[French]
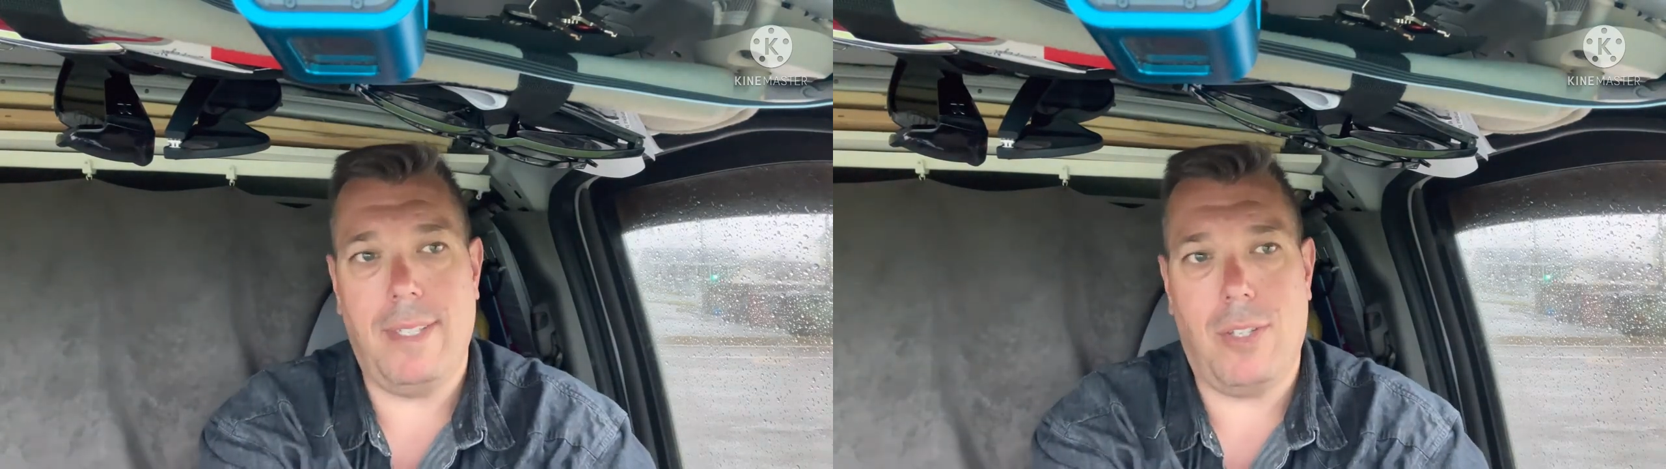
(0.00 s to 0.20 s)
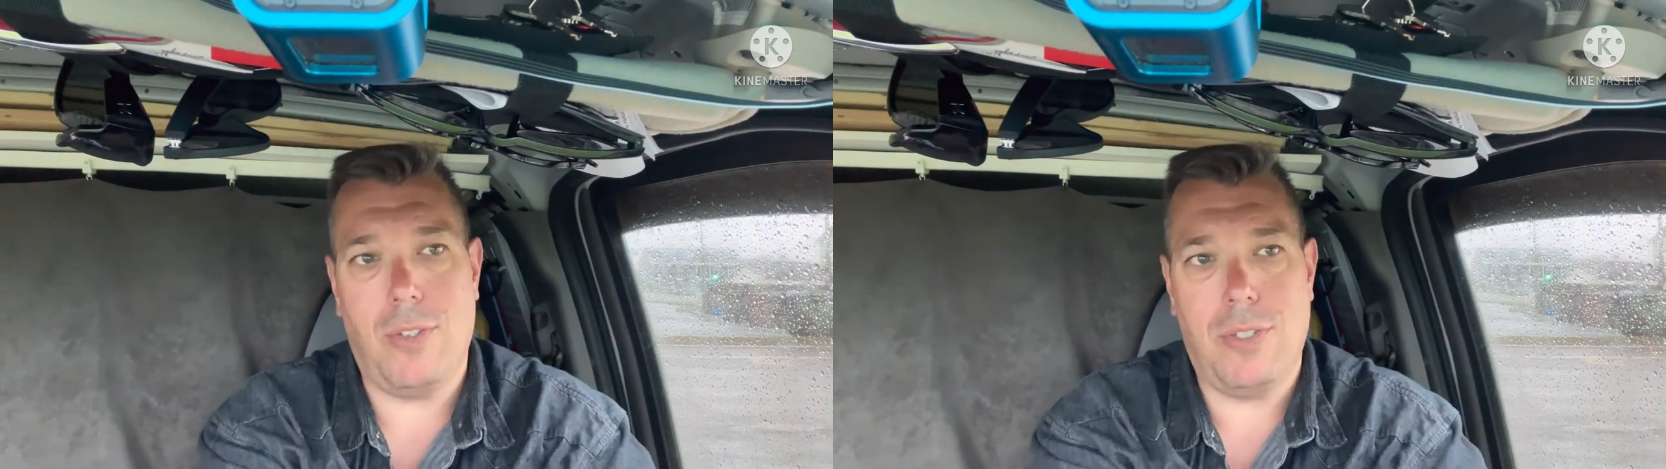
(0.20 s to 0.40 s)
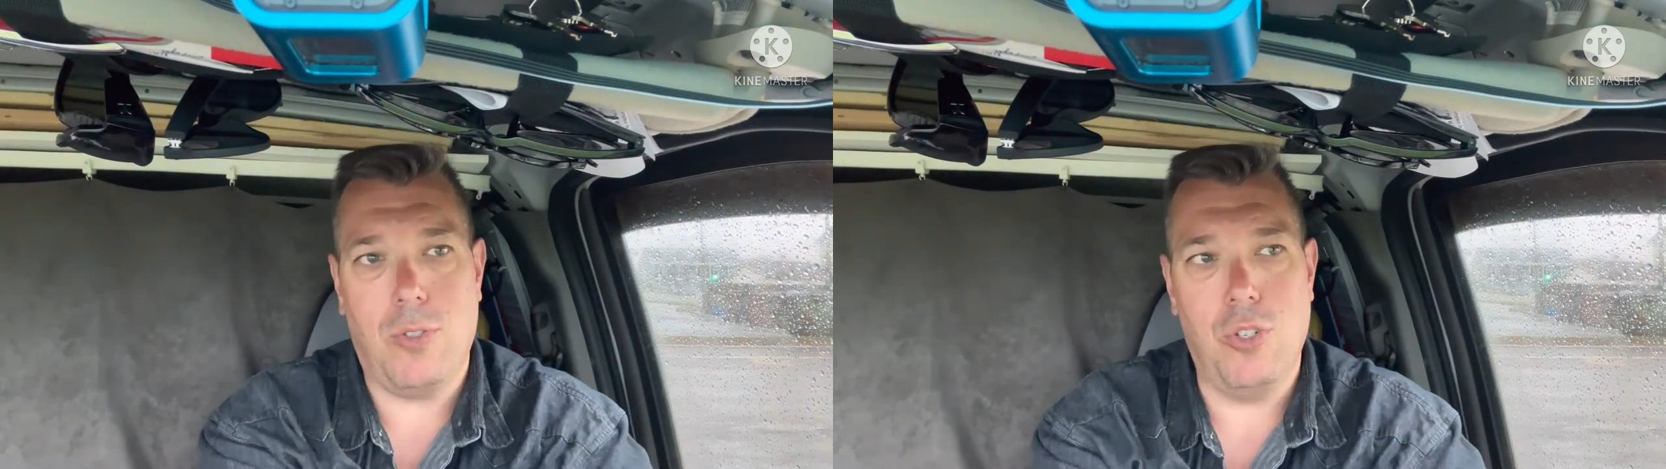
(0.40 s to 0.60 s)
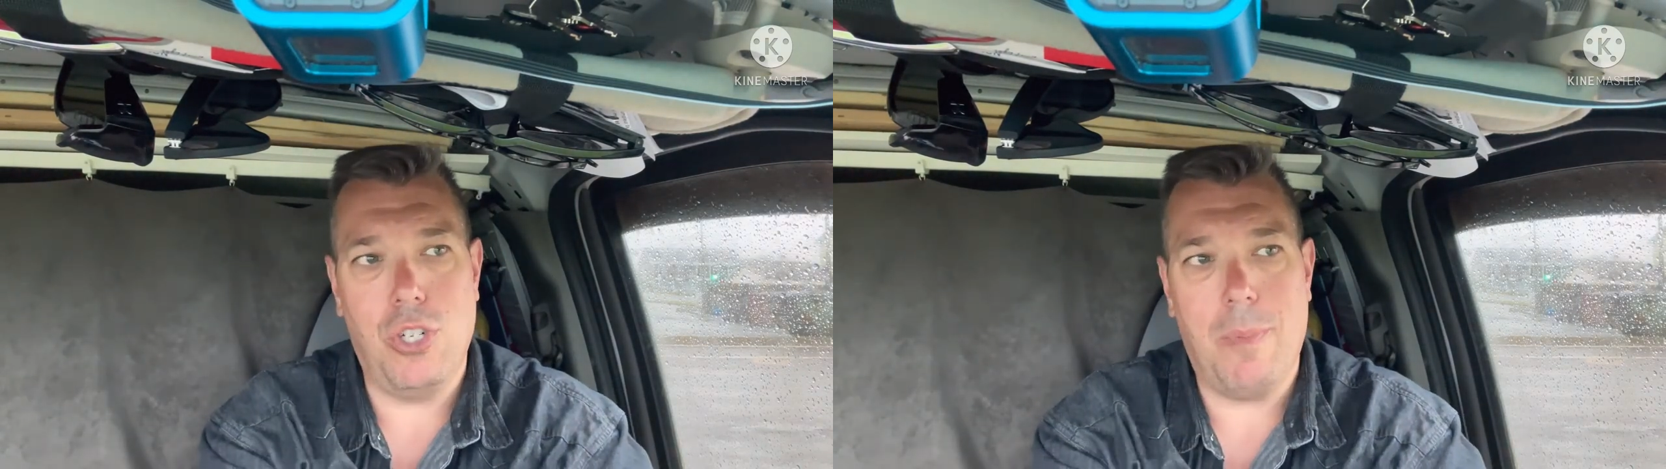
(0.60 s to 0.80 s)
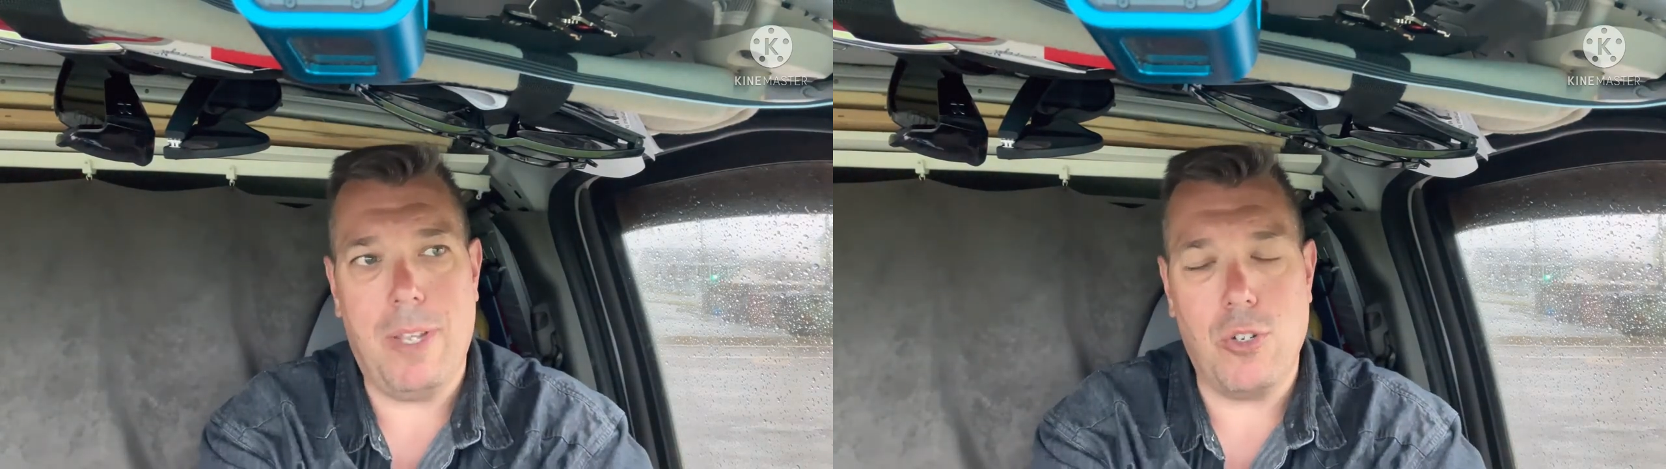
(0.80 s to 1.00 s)
C'est une
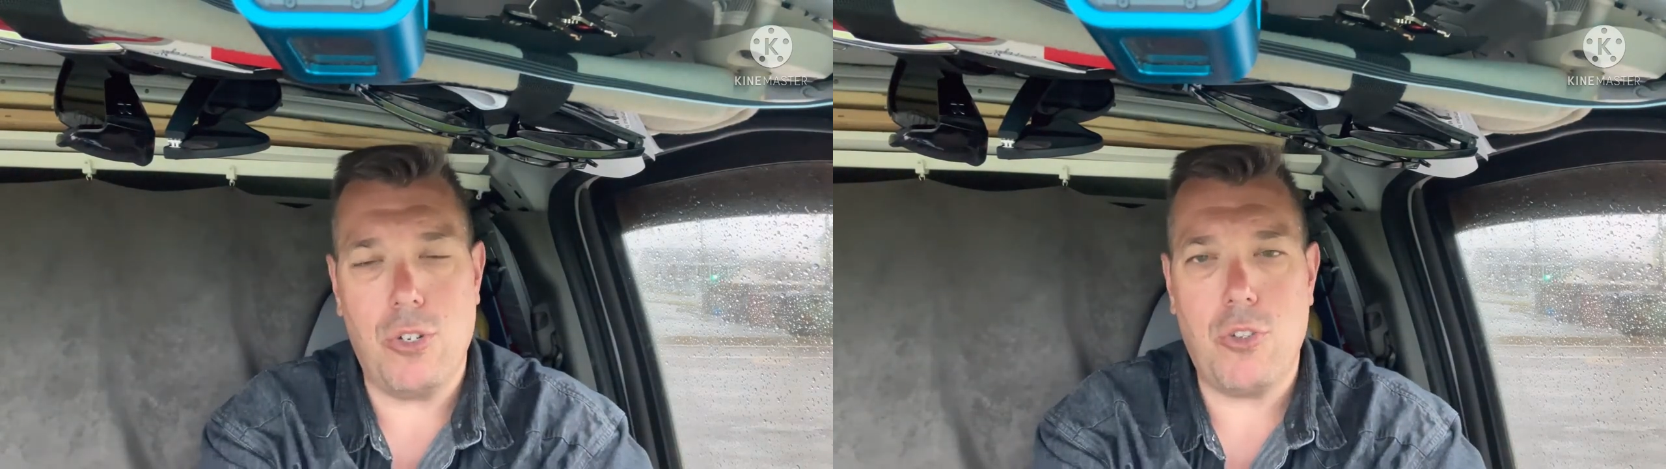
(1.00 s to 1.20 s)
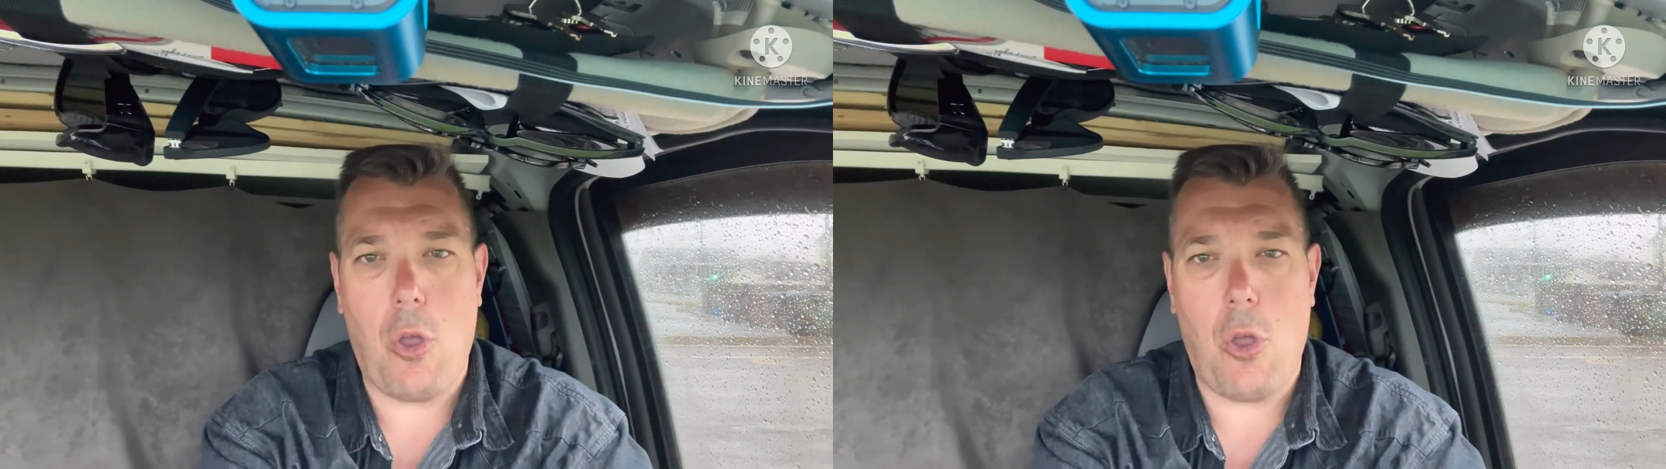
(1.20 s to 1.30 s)
job qui est juste